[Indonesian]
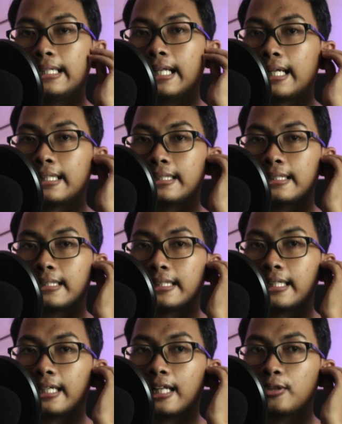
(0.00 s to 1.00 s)
dan
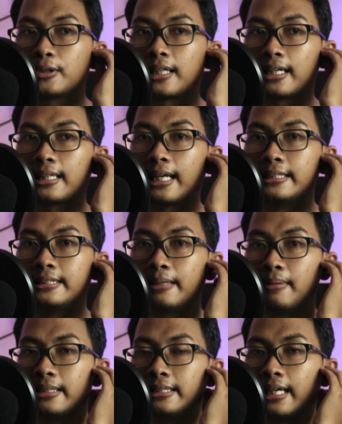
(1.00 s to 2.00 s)
tinggal lu tekan aja
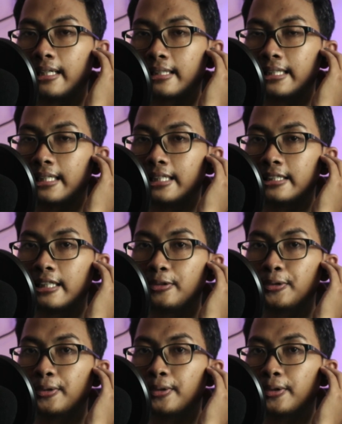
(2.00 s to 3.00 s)
bagian kirinya
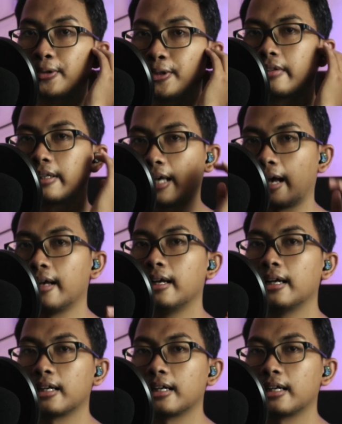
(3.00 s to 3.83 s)
dulu ya.